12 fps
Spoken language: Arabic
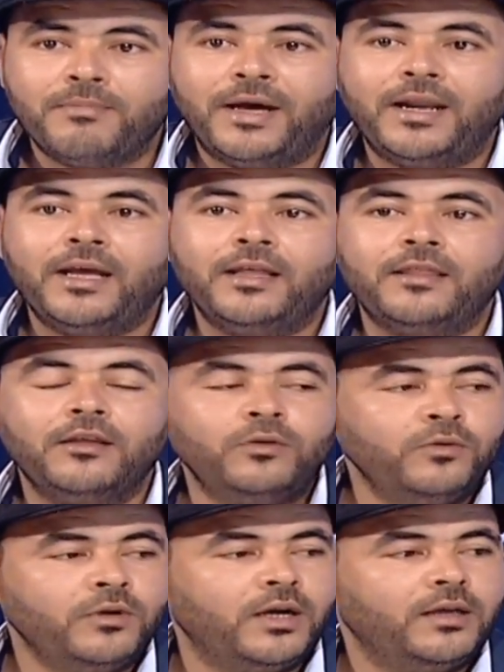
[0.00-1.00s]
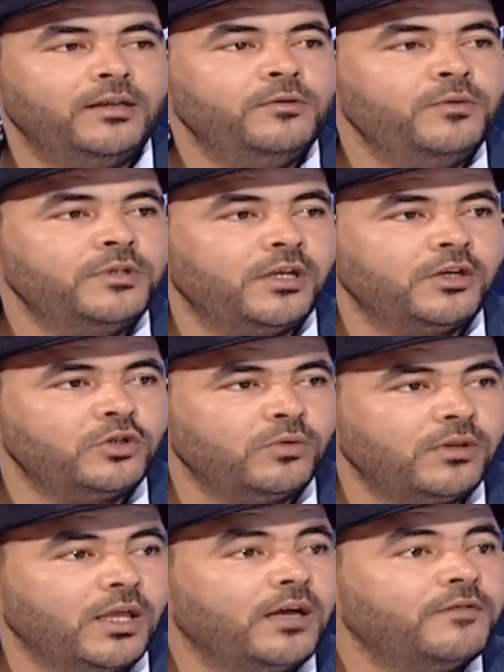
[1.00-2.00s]
معناها ضروره لوزاره الشؤون
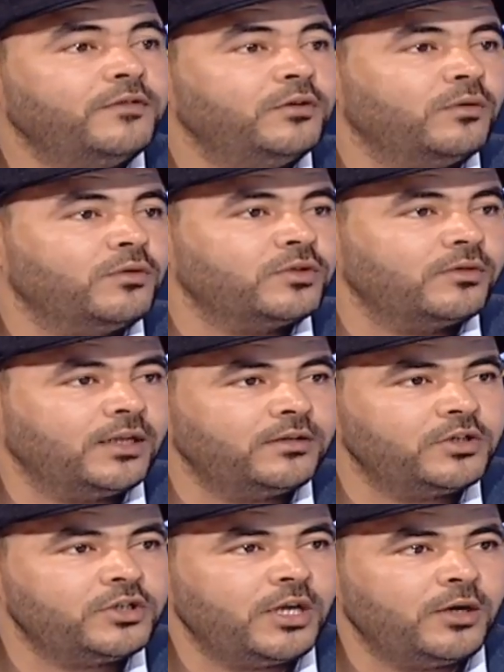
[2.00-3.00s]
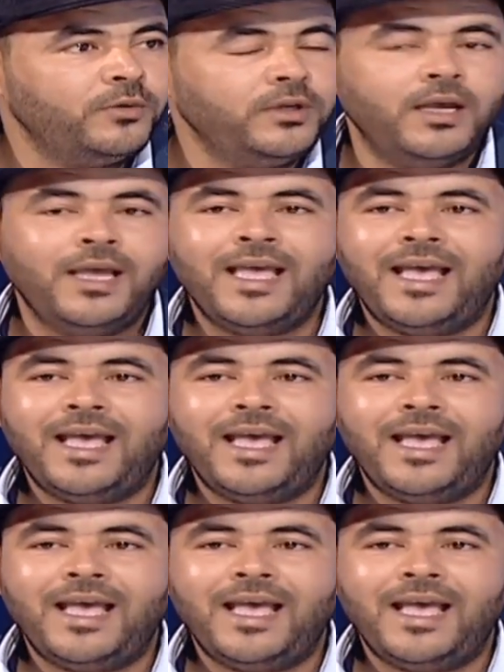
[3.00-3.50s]
الثقافيه والوصلات الجهويه